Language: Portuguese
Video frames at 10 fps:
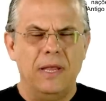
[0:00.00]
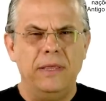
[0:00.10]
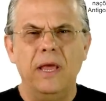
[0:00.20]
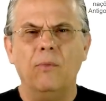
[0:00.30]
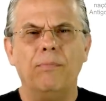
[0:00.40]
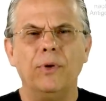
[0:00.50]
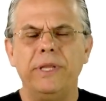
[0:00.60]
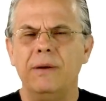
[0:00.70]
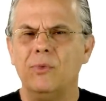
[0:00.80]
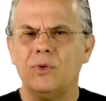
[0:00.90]
não
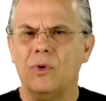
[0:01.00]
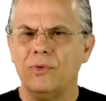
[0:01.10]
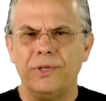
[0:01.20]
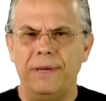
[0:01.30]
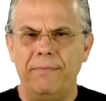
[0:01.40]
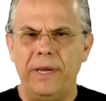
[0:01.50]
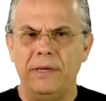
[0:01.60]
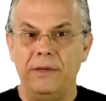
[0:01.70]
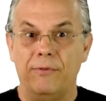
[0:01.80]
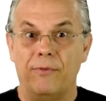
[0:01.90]
podemos
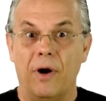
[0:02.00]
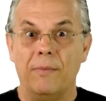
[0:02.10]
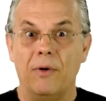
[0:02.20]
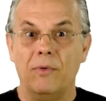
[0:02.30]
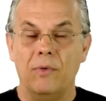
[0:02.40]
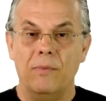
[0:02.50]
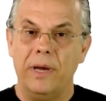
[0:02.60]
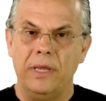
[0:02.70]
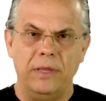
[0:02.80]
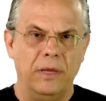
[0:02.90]
conceber de forma
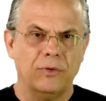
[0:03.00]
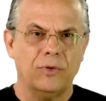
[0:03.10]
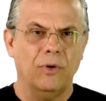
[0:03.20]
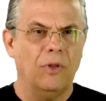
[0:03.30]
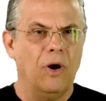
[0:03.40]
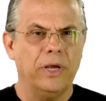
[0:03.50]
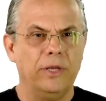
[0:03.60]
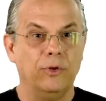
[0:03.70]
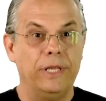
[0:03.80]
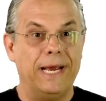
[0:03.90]
alguma que Deus
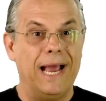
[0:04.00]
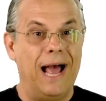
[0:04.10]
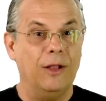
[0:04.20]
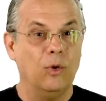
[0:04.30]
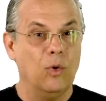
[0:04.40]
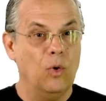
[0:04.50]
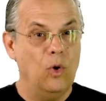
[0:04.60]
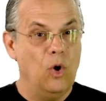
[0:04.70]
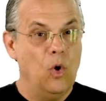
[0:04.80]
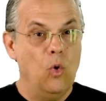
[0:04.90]
coloque no
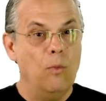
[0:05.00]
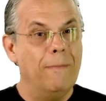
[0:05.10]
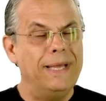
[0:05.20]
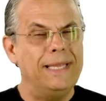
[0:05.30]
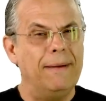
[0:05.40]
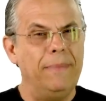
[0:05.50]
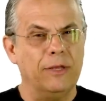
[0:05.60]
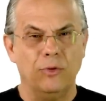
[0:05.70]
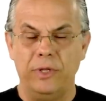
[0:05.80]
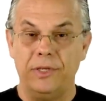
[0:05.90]
decálogo um
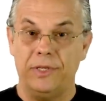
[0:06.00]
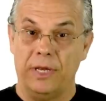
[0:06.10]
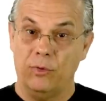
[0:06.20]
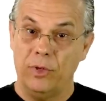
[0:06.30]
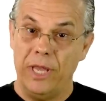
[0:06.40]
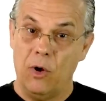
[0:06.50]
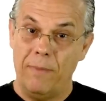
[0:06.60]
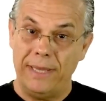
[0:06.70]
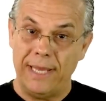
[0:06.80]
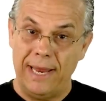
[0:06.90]
mandamento dizendo não
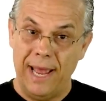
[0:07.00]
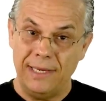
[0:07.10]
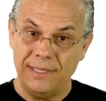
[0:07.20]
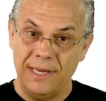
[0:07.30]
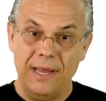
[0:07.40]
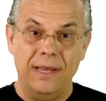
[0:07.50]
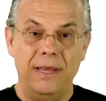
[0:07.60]
matarás,